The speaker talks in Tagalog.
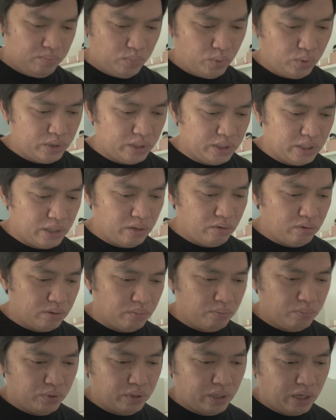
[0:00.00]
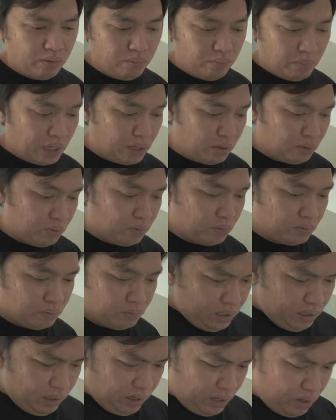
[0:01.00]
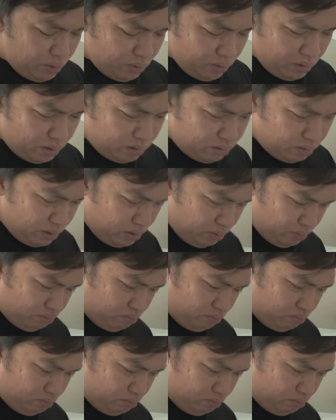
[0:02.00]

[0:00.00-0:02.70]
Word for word: kung saan ako nagpunta yung bike ko. Ngayon, uh, yun.